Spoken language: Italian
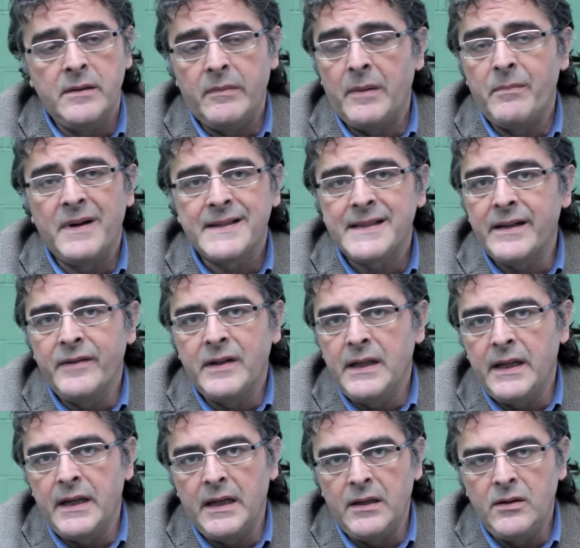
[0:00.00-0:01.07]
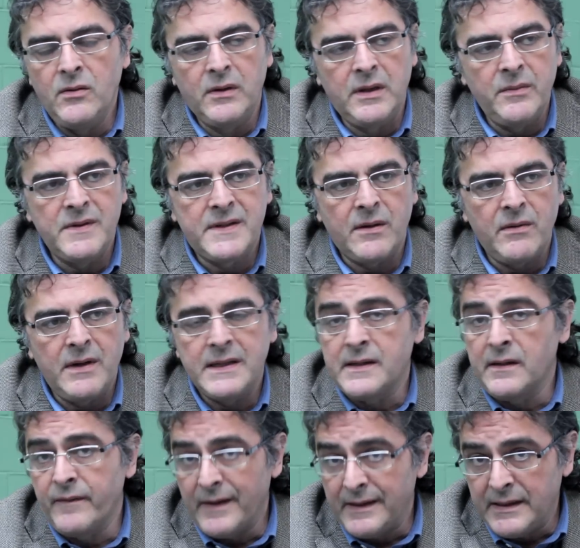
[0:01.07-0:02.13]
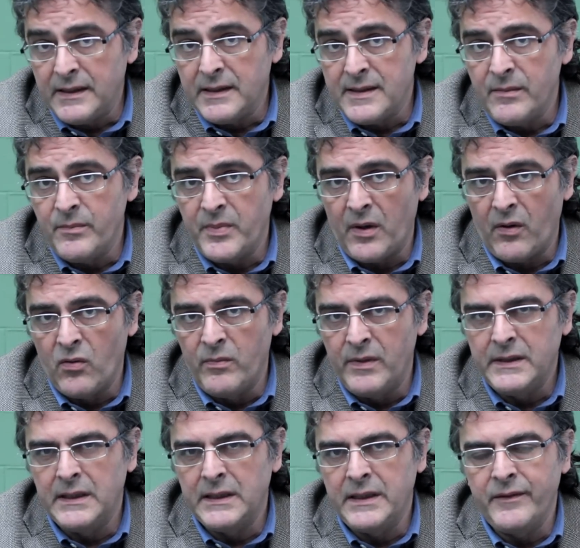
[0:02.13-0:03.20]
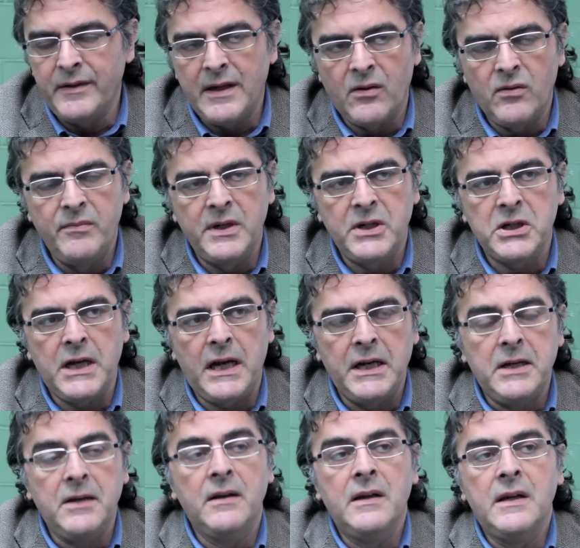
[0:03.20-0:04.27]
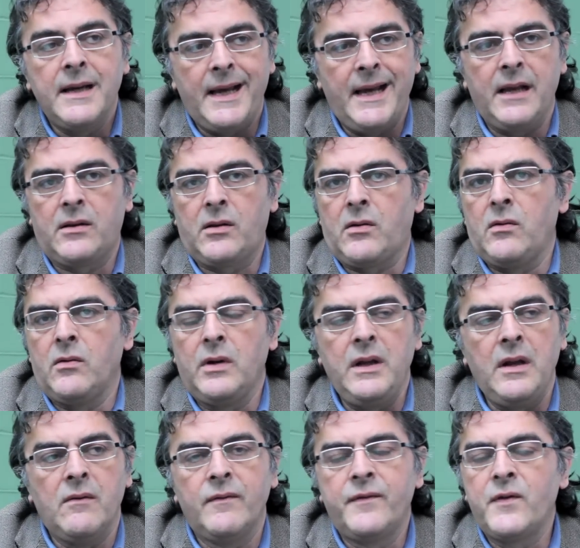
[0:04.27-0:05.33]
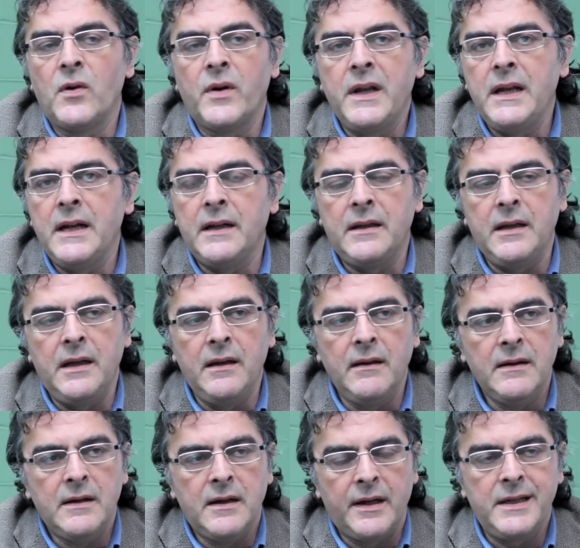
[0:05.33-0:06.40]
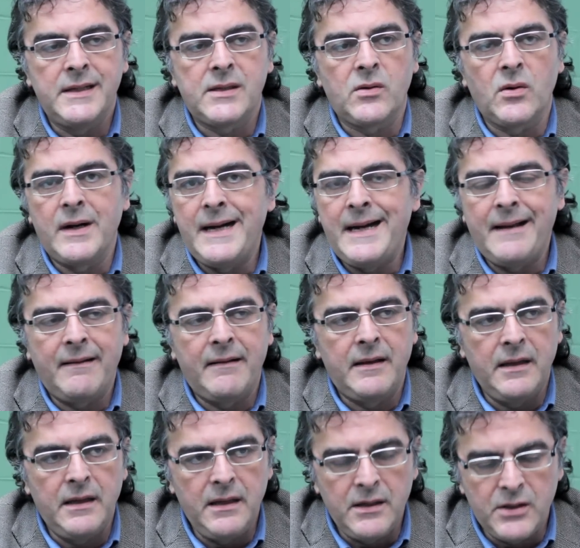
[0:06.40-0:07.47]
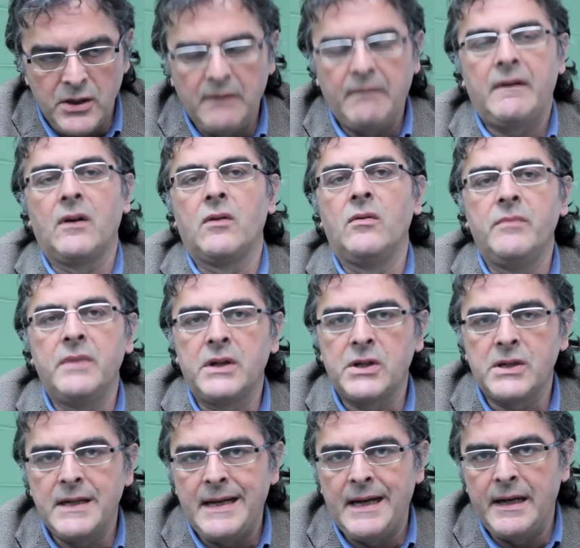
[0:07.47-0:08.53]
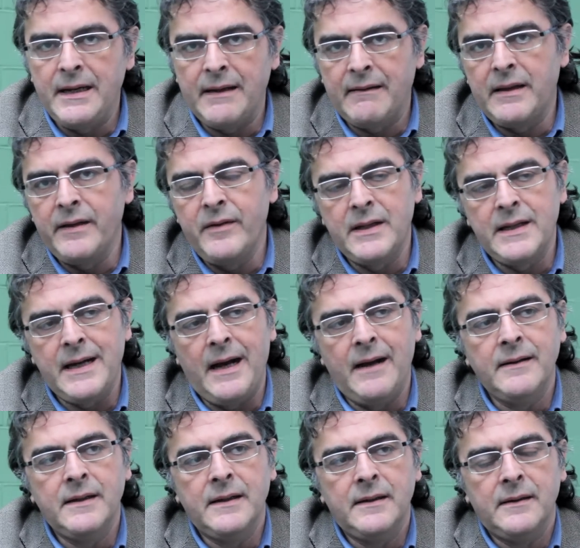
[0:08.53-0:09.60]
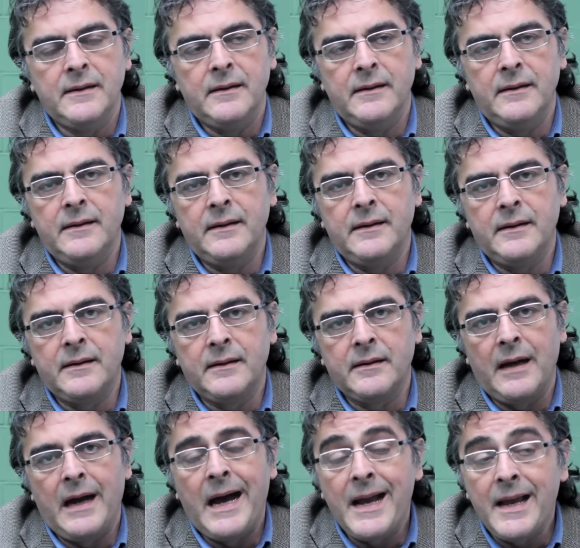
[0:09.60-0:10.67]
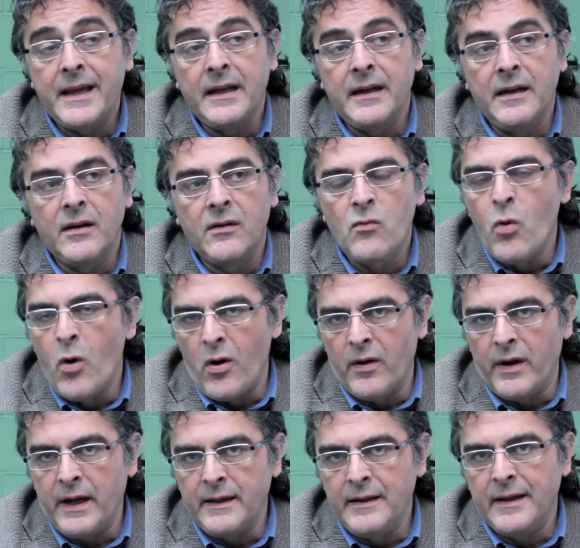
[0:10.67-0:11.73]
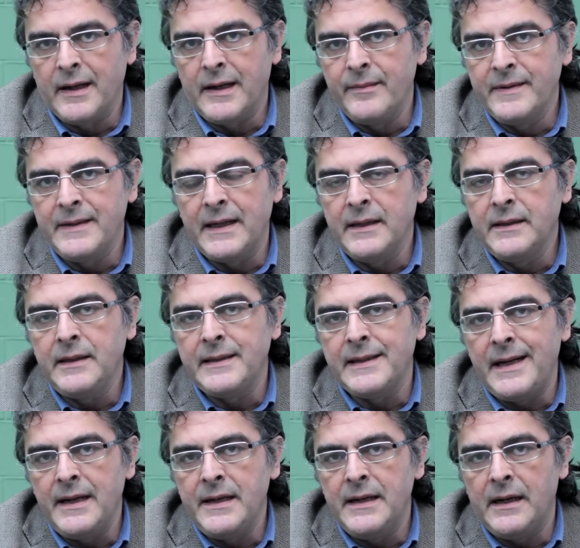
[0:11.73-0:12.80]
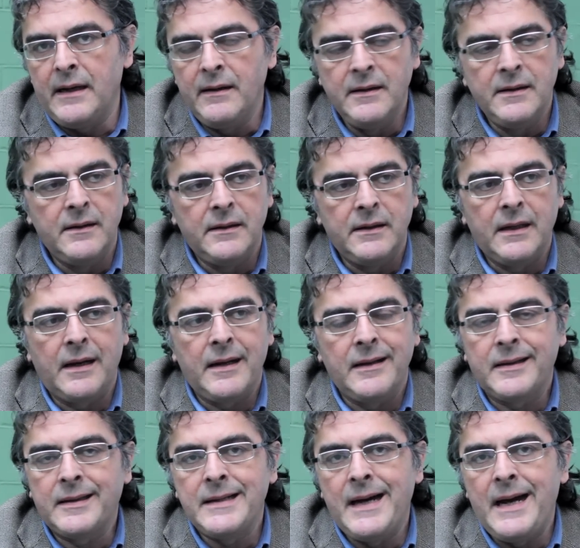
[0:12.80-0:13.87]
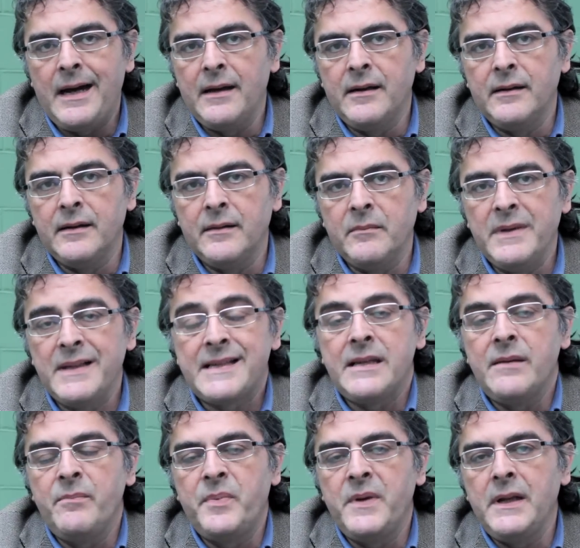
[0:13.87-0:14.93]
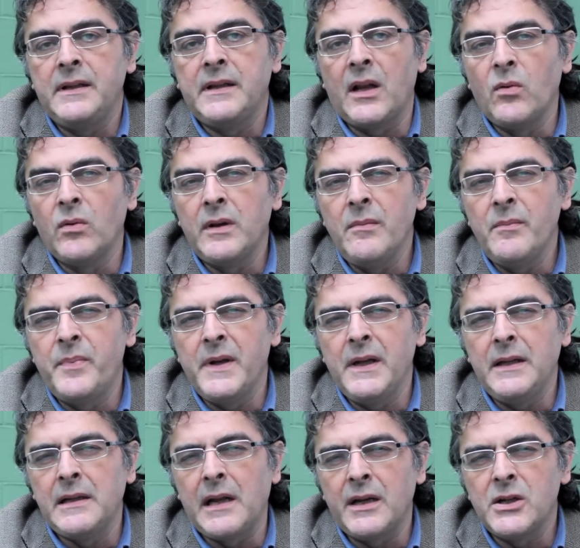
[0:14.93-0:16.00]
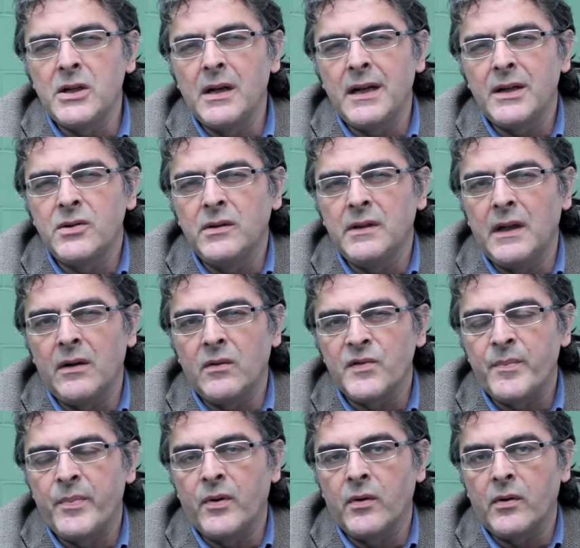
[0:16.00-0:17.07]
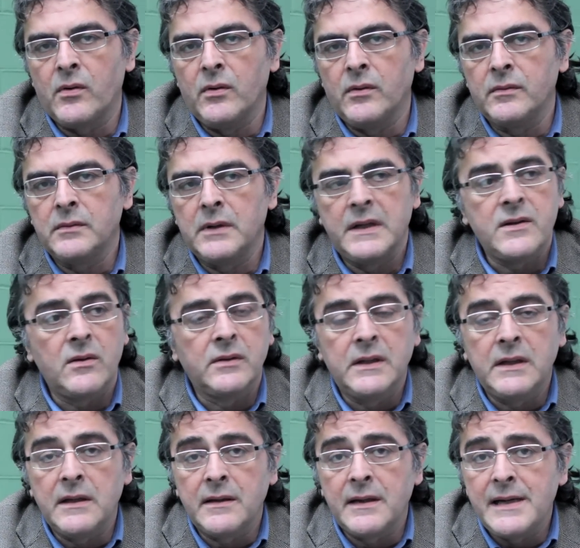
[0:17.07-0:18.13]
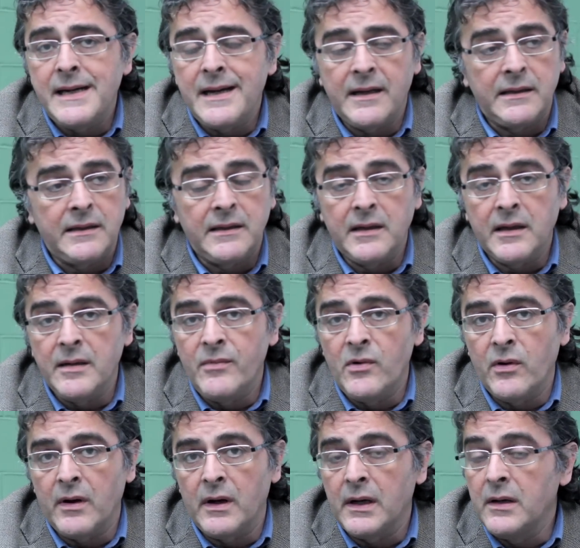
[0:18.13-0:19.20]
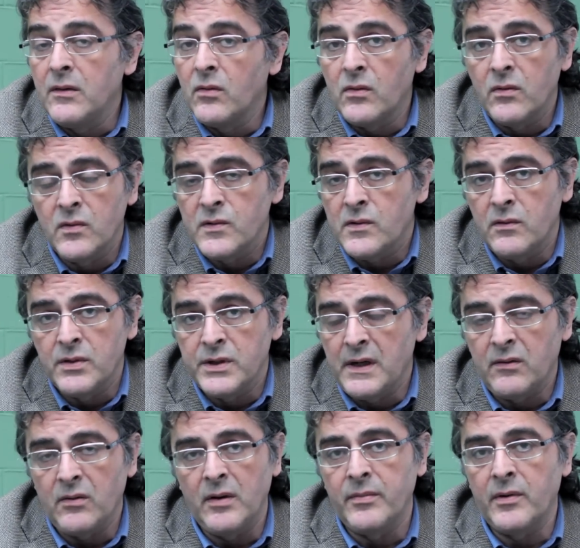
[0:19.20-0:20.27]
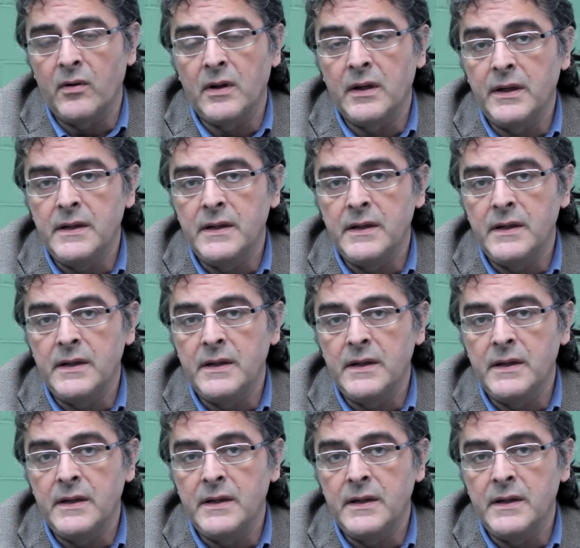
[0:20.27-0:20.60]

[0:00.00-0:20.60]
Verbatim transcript: ma basta vedere gli ultimi sequestri fatti ad esempio a Roma di attività commerciali, ecco lì un fiorire di ristoranti, centri commerciali, attività eh, anche nel cuore della capitale d'Italia, in realtà eh, messe in piedi, tenute in piedi dal riciclaggio di denaro sporco, dai soldi dell'andrangheta, della camorra, che non conoscono certo la parola